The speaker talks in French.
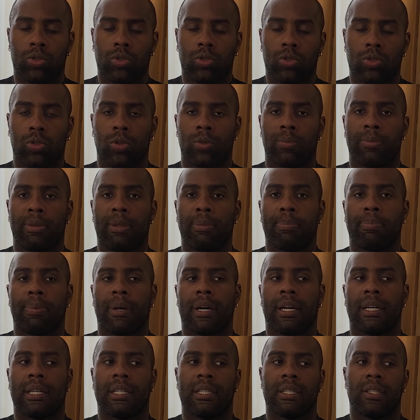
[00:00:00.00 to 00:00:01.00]
Quand on n'est
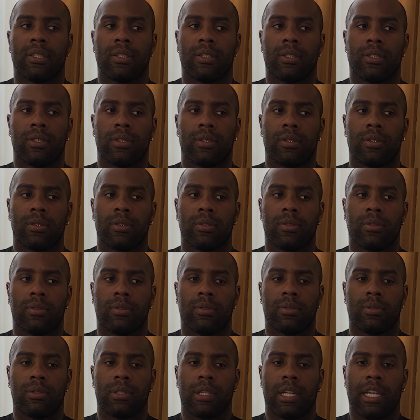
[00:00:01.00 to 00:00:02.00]
pas euh,
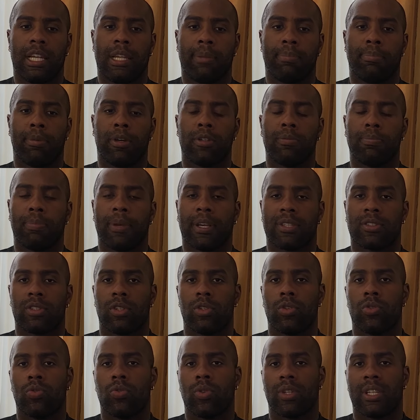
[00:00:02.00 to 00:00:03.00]
les bonnes
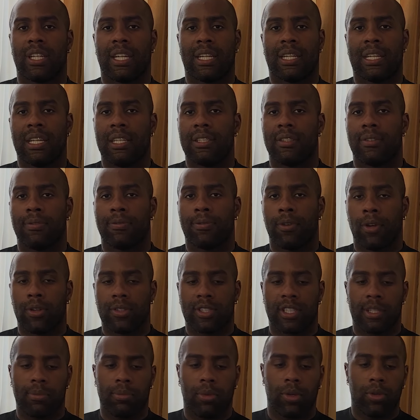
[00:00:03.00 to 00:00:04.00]
personnes de tourner athlète,
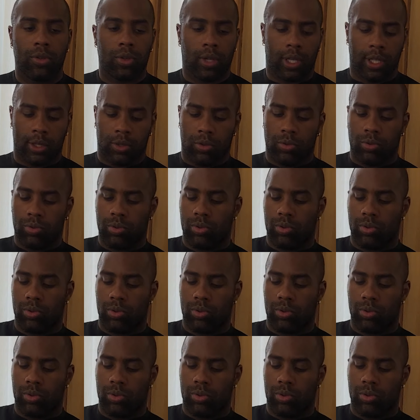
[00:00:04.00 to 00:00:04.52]
forcément, il y aura,